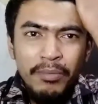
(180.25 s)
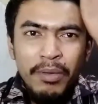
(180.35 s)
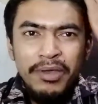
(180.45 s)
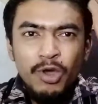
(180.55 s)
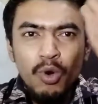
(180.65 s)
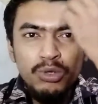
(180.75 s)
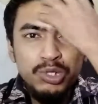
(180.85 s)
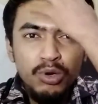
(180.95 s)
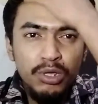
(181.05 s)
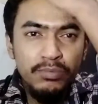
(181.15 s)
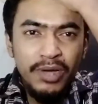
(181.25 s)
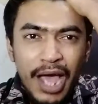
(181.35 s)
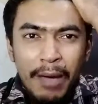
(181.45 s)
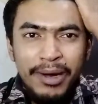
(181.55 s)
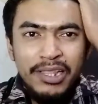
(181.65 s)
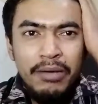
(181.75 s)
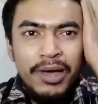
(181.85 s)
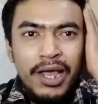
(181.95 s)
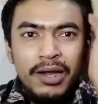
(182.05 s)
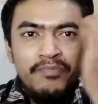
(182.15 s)
বিভিন্ন ওষুধ খাবার
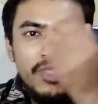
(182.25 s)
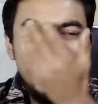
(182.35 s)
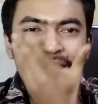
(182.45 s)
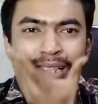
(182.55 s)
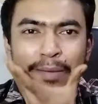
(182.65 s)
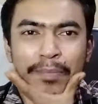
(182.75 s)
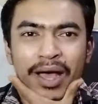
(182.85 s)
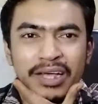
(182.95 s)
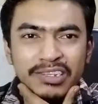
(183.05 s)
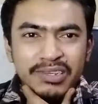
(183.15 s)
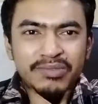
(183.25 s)
দাবার খাদ্যাভ্যাস